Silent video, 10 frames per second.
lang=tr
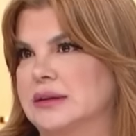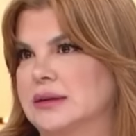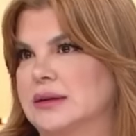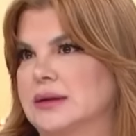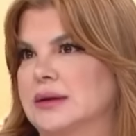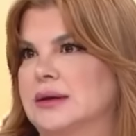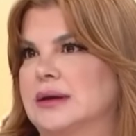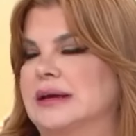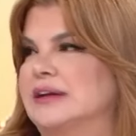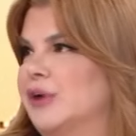pardon
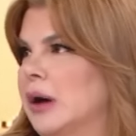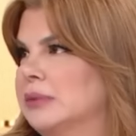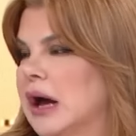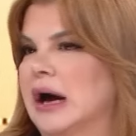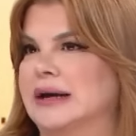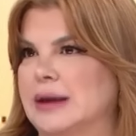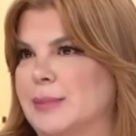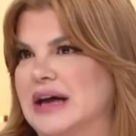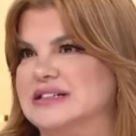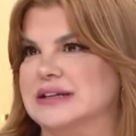Elif abla ayda
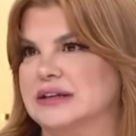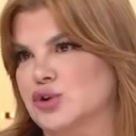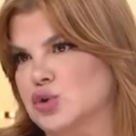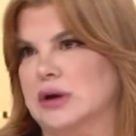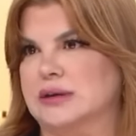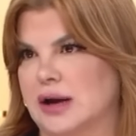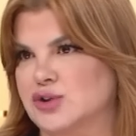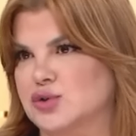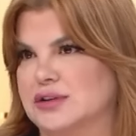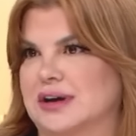ben sana şu kadar
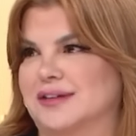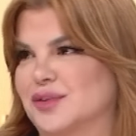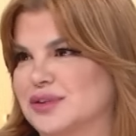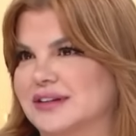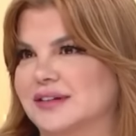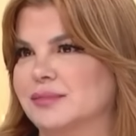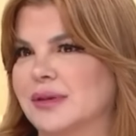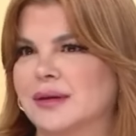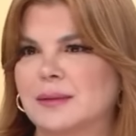şu kadar öderim pardon